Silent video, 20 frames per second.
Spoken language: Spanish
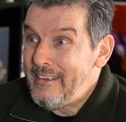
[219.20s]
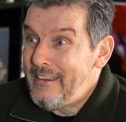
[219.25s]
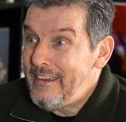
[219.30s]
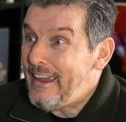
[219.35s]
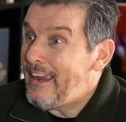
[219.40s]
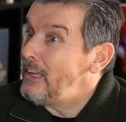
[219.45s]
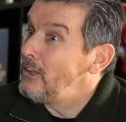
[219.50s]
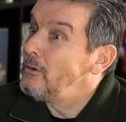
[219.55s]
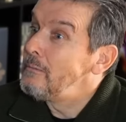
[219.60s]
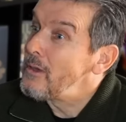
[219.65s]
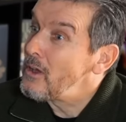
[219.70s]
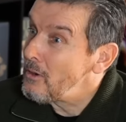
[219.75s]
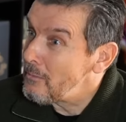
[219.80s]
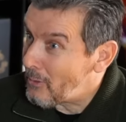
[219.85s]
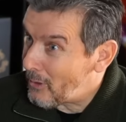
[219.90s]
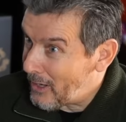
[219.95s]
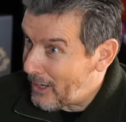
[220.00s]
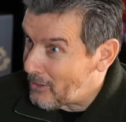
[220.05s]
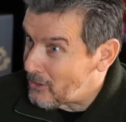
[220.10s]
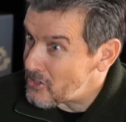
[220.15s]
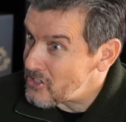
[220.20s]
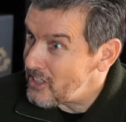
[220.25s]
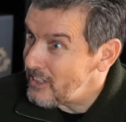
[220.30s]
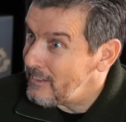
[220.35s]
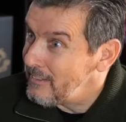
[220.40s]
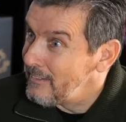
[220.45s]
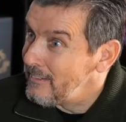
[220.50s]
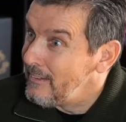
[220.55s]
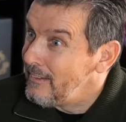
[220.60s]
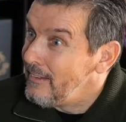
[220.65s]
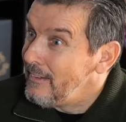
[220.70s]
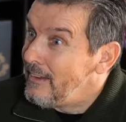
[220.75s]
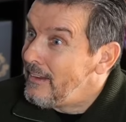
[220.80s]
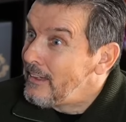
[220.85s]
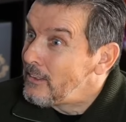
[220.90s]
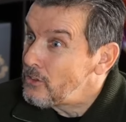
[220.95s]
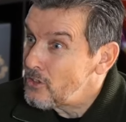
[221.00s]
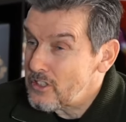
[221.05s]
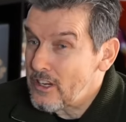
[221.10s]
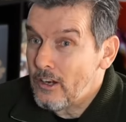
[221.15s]
el domingo por la noche.
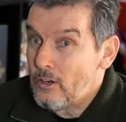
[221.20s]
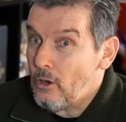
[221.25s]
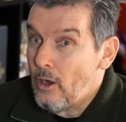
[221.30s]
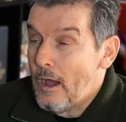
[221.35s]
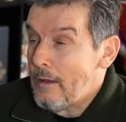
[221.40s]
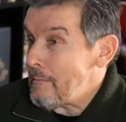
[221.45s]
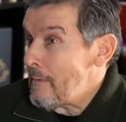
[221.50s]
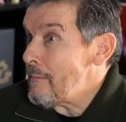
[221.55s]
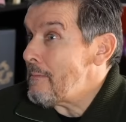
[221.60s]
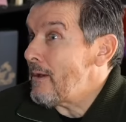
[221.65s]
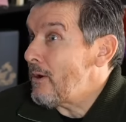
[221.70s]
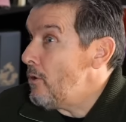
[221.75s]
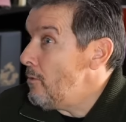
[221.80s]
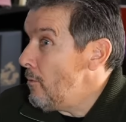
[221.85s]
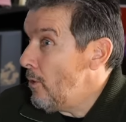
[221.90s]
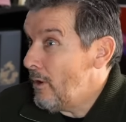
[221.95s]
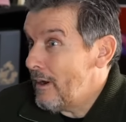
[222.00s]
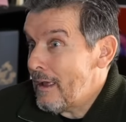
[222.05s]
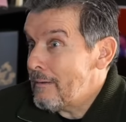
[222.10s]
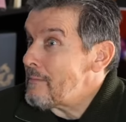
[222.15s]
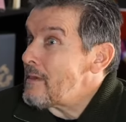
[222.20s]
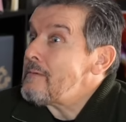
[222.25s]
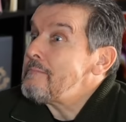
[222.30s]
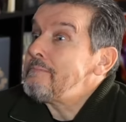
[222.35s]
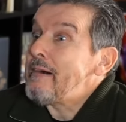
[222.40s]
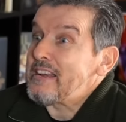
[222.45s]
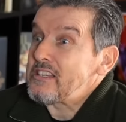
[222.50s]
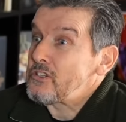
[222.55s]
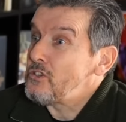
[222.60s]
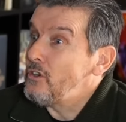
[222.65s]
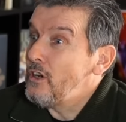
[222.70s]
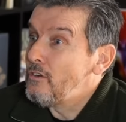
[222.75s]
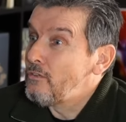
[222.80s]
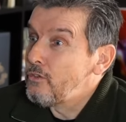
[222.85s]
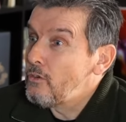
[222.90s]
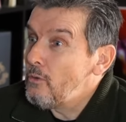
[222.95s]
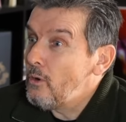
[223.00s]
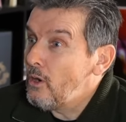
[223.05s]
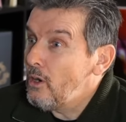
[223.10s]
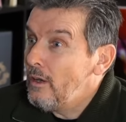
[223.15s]
Entonces, claro, a mí como era mi pasión el
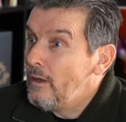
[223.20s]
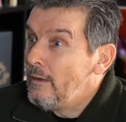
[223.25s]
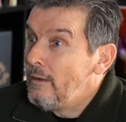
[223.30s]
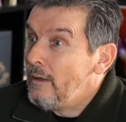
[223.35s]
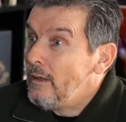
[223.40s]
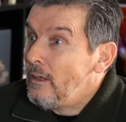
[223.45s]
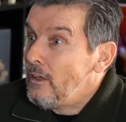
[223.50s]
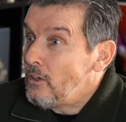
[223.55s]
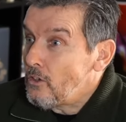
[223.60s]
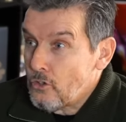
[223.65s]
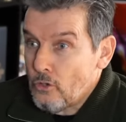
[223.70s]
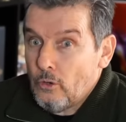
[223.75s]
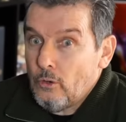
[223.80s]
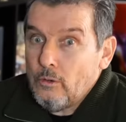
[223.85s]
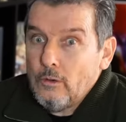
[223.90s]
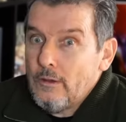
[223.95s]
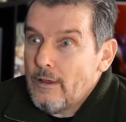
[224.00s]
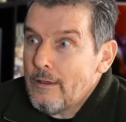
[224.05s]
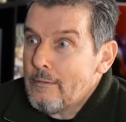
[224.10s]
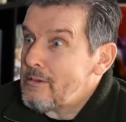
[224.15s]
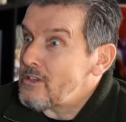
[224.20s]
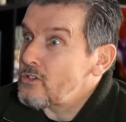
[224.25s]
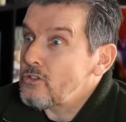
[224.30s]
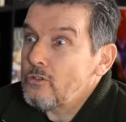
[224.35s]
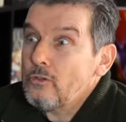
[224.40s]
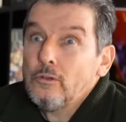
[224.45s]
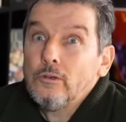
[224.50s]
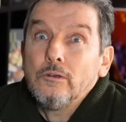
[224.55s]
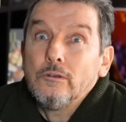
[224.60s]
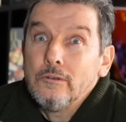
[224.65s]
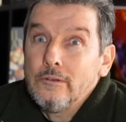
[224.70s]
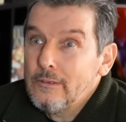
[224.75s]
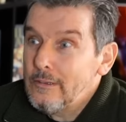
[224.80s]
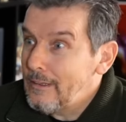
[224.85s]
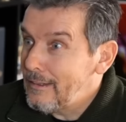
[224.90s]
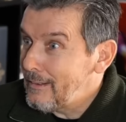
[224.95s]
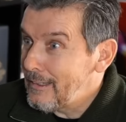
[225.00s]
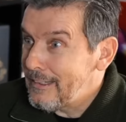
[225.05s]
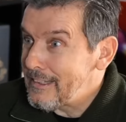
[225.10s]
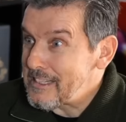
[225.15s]
fútbol, yo he visto
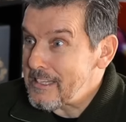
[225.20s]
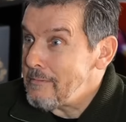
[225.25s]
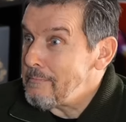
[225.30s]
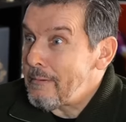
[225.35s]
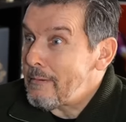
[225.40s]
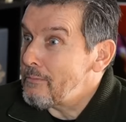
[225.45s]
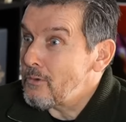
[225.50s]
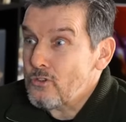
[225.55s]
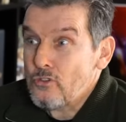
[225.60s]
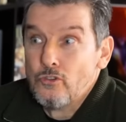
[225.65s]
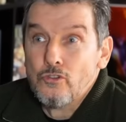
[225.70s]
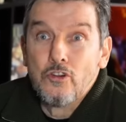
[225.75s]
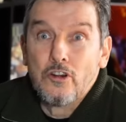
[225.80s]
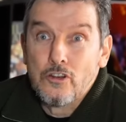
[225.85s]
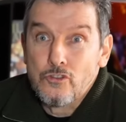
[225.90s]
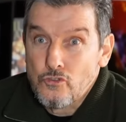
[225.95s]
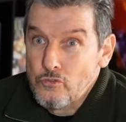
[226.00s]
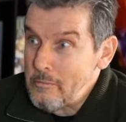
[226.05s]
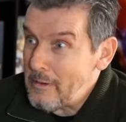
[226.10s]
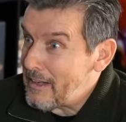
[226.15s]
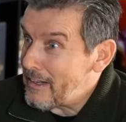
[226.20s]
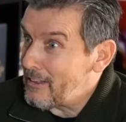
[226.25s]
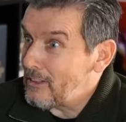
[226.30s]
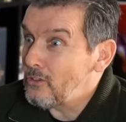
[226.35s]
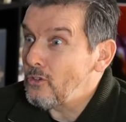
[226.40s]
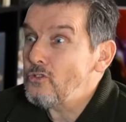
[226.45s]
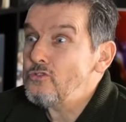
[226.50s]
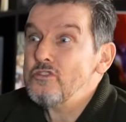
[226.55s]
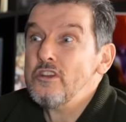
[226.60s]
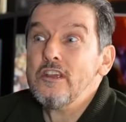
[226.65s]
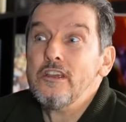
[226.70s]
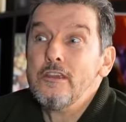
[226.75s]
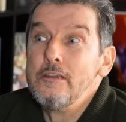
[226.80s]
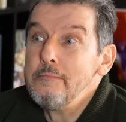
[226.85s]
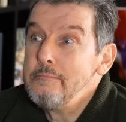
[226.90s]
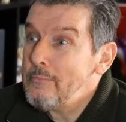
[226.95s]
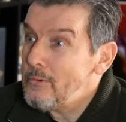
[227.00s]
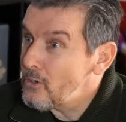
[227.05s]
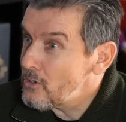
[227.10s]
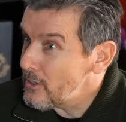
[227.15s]
eh, siempre pues, los resúmenes de todos los
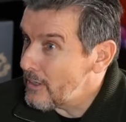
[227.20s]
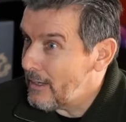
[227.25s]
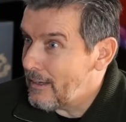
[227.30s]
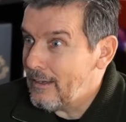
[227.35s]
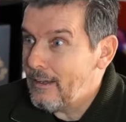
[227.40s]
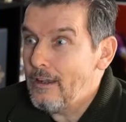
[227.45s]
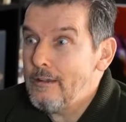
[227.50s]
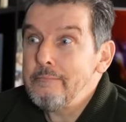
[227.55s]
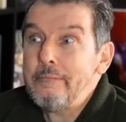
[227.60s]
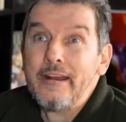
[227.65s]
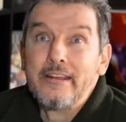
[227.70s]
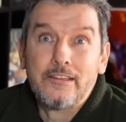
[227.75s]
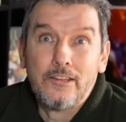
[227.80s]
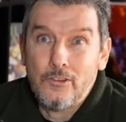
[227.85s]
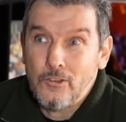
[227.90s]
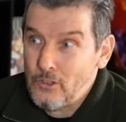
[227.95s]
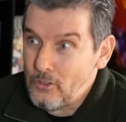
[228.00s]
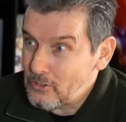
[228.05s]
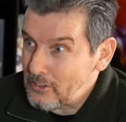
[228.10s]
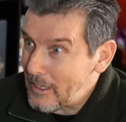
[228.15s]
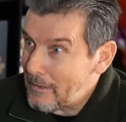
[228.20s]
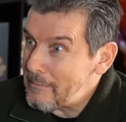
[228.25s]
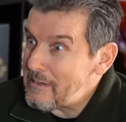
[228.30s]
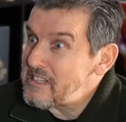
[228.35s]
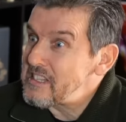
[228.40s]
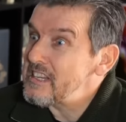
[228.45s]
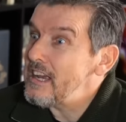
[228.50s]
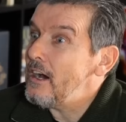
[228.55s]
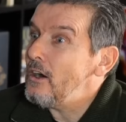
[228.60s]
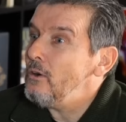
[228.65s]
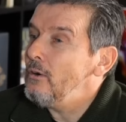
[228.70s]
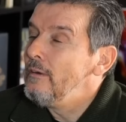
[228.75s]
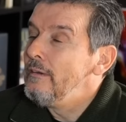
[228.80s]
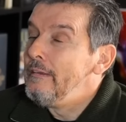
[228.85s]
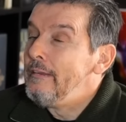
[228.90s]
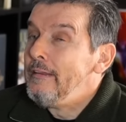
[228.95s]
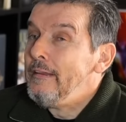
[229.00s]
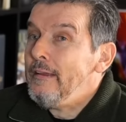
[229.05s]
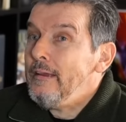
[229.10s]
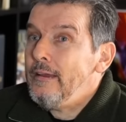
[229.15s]
equipos, del partido televisado,
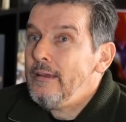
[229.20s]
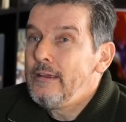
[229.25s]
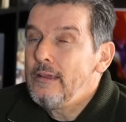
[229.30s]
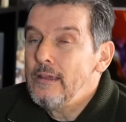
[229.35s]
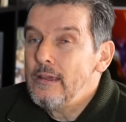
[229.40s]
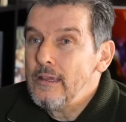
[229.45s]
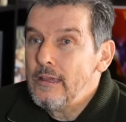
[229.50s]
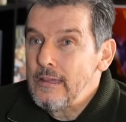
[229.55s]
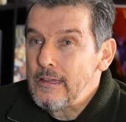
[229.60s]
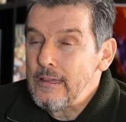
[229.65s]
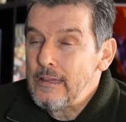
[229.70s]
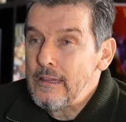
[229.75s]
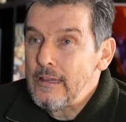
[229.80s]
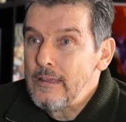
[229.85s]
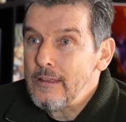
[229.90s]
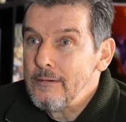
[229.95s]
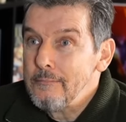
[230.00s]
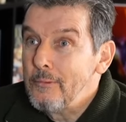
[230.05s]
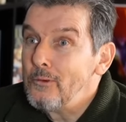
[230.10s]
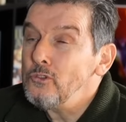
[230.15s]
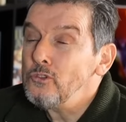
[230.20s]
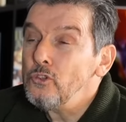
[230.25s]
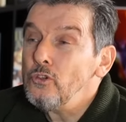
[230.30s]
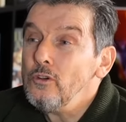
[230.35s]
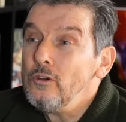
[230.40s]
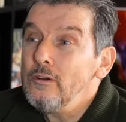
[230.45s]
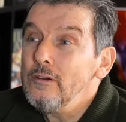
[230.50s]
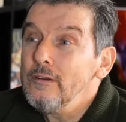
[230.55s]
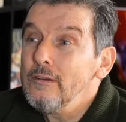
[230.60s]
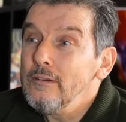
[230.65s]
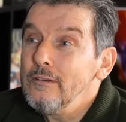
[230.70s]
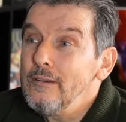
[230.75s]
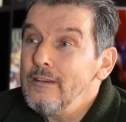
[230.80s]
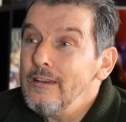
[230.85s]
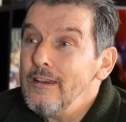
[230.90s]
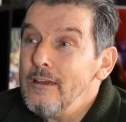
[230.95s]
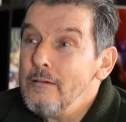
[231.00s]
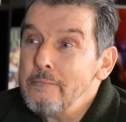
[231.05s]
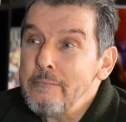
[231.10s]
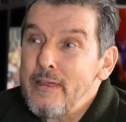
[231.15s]
y de pronto
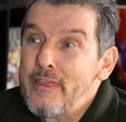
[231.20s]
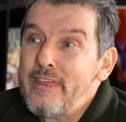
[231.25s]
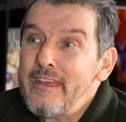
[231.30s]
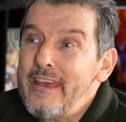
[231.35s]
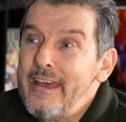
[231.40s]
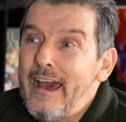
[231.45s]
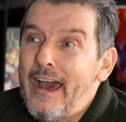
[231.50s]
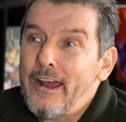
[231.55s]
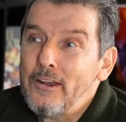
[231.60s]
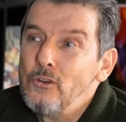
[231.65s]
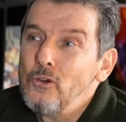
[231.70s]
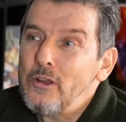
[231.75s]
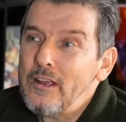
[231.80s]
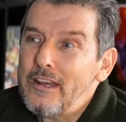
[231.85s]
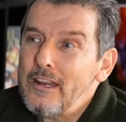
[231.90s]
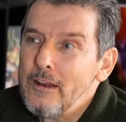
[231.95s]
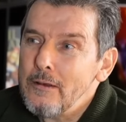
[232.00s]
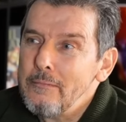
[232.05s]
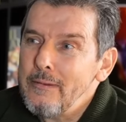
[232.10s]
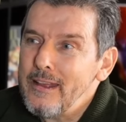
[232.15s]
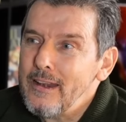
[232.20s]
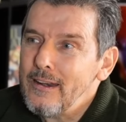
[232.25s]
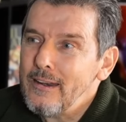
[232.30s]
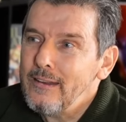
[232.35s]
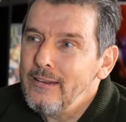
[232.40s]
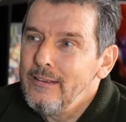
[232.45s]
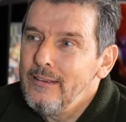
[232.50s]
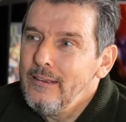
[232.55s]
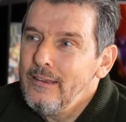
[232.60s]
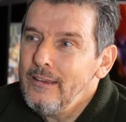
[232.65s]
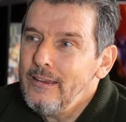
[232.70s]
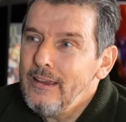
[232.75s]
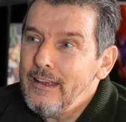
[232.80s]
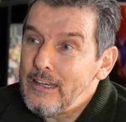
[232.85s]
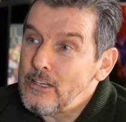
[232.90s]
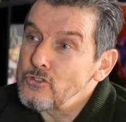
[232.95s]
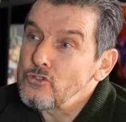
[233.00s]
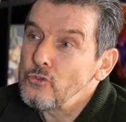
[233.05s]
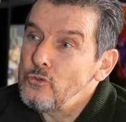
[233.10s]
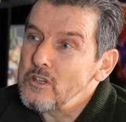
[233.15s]
empecé a no querer ver el
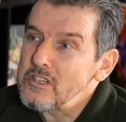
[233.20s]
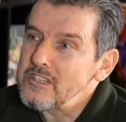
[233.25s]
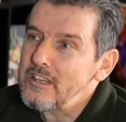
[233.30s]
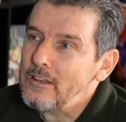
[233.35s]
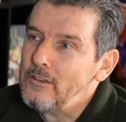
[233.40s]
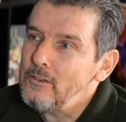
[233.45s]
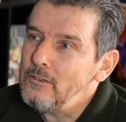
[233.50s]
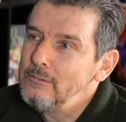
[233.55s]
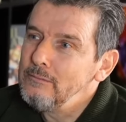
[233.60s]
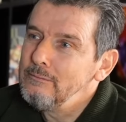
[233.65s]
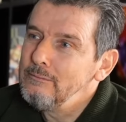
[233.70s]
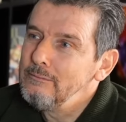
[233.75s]
estudio estadio.